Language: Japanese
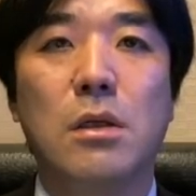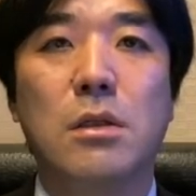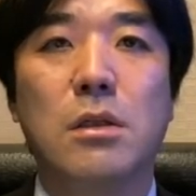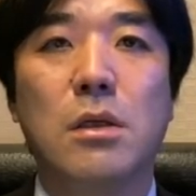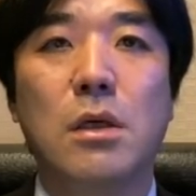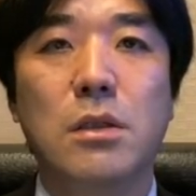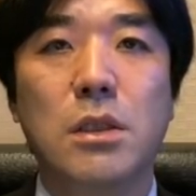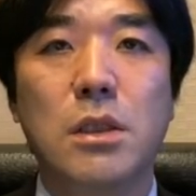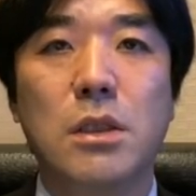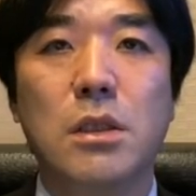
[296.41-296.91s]

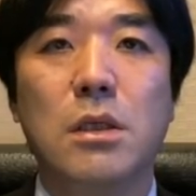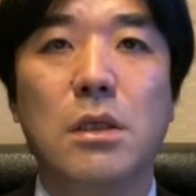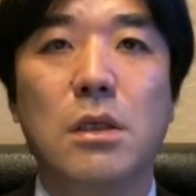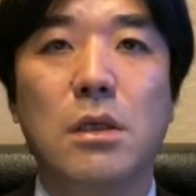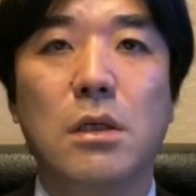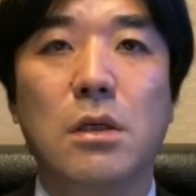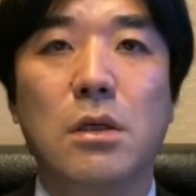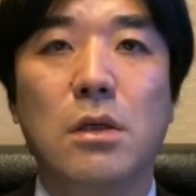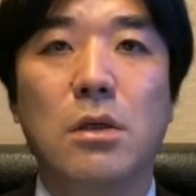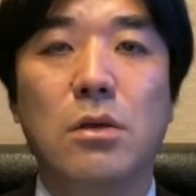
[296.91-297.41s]
しかし
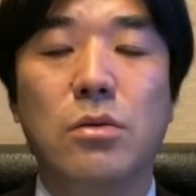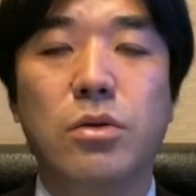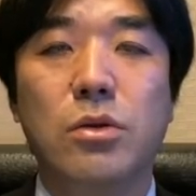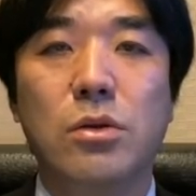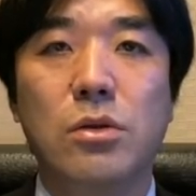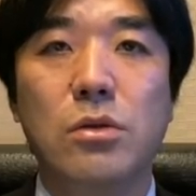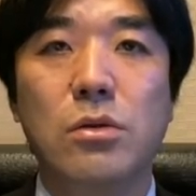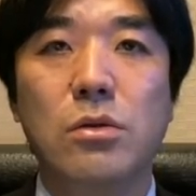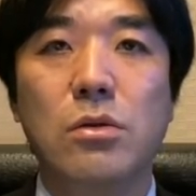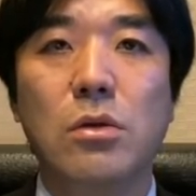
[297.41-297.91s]
普
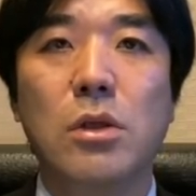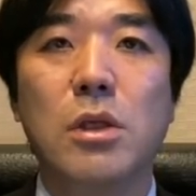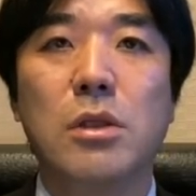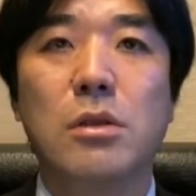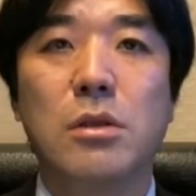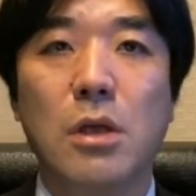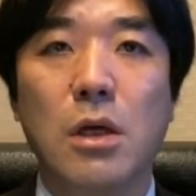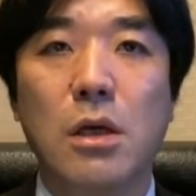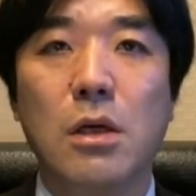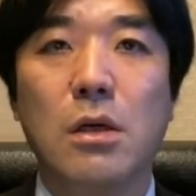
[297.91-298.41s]
通ので
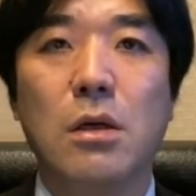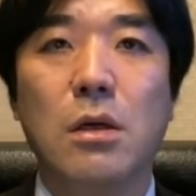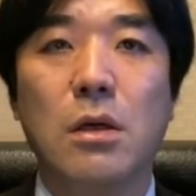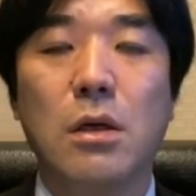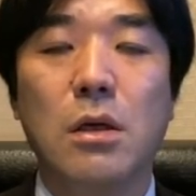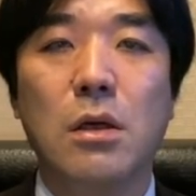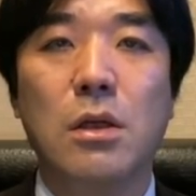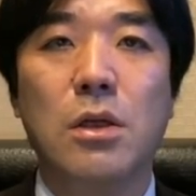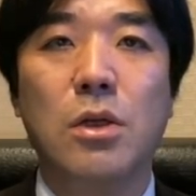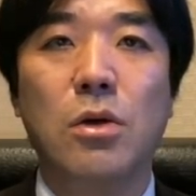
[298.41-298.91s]
すね、
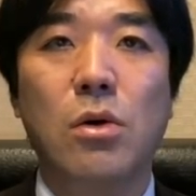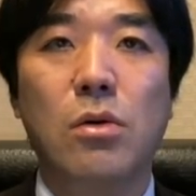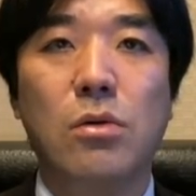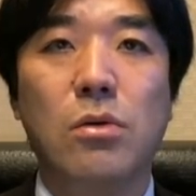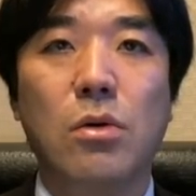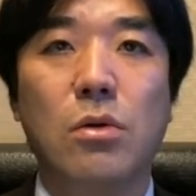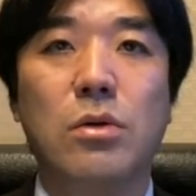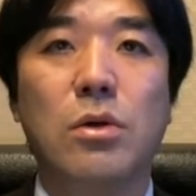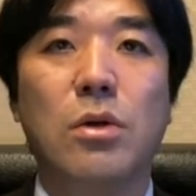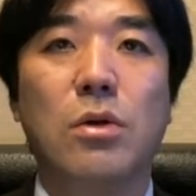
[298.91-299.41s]
日本
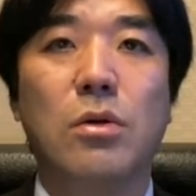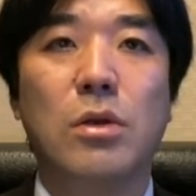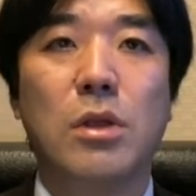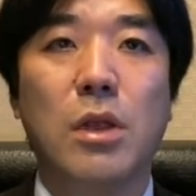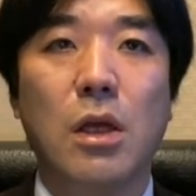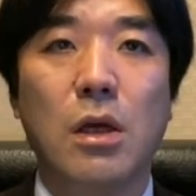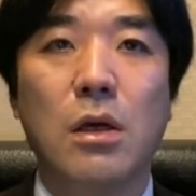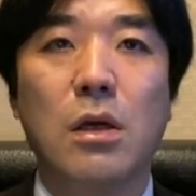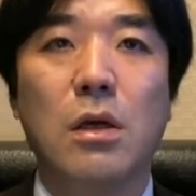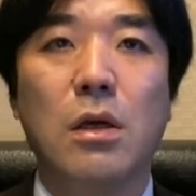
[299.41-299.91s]
国におい
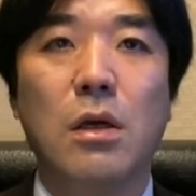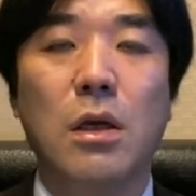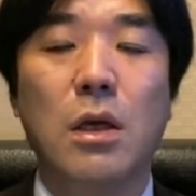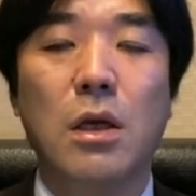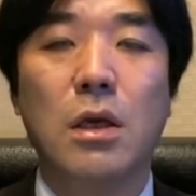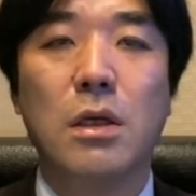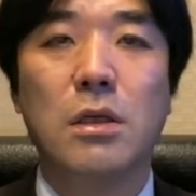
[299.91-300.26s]
て、